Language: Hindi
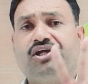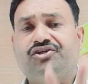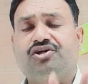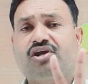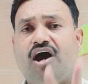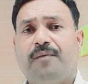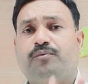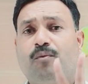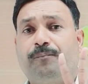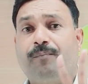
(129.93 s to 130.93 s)
लीटर
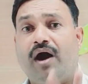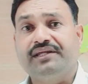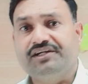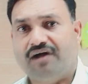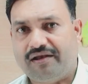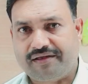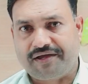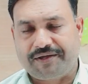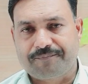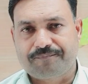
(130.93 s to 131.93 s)
आपको पानी डालना
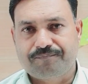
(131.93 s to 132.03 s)
है